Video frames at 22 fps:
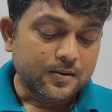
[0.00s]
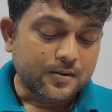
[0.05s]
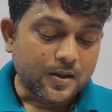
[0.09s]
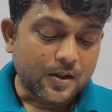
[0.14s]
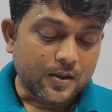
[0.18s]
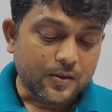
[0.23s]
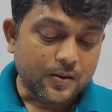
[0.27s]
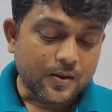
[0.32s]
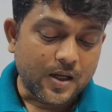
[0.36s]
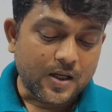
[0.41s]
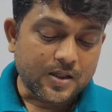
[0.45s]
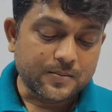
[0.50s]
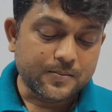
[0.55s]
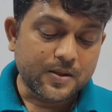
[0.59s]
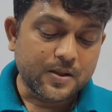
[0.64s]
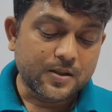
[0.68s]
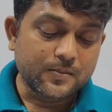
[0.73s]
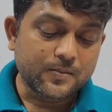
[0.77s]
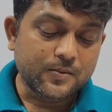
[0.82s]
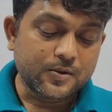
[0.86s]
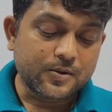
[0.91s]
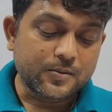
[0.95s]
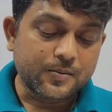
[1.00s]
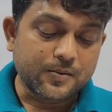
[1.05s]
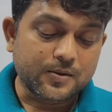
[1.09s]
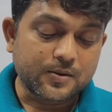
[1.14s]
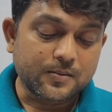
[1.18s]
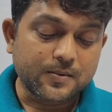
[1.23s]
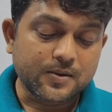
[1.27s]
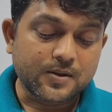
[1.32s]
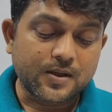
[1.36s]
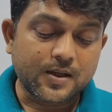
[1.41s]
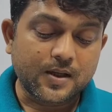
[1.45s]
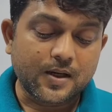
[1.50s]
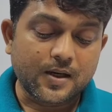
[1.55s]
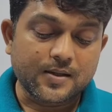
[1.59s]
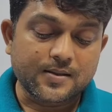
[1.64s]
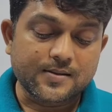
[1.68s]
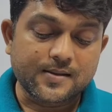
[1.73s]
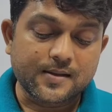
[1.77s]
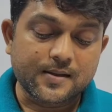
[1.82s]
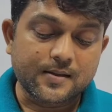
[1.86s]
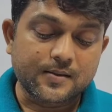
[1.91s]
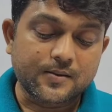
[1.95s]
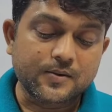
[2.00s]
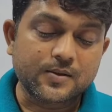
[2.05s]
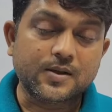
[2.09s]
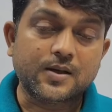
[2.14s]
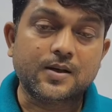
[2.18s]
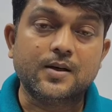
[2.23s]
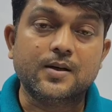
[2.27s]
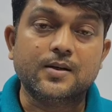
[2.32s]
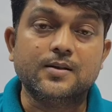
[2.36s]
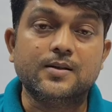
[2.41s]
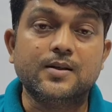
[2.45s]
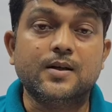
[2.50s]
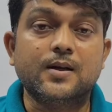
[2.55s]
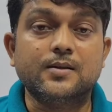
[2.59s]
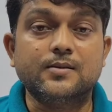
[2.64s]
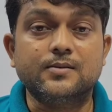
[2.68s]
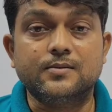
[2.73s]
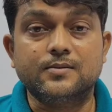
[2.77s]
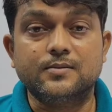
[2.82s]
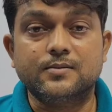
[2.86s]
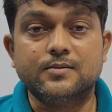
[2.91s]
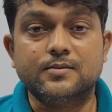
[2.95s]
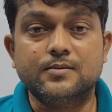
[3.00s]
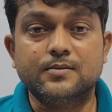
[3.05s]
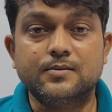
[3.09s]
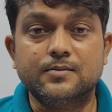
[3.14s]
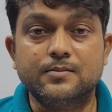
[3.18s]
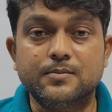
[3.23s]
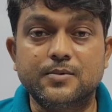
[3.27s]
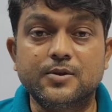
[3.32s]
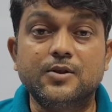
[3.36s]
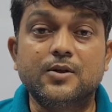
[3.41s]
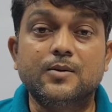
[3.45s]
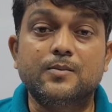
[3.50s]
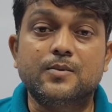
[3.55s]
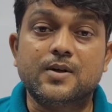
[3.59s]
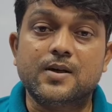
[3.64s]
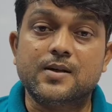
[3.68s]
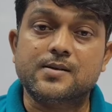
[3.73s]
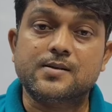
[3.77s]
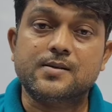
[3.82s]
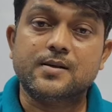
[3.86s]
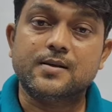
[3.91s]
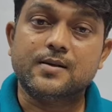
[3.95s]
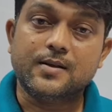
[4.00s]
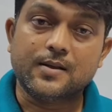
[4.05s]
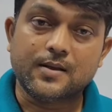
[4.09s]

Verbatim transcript: তেরো রাজবিহারী বোস প্রথমে কেরানি ছিলেন কোথাকার দেরাদুন বি নম্বর অ্যান্সার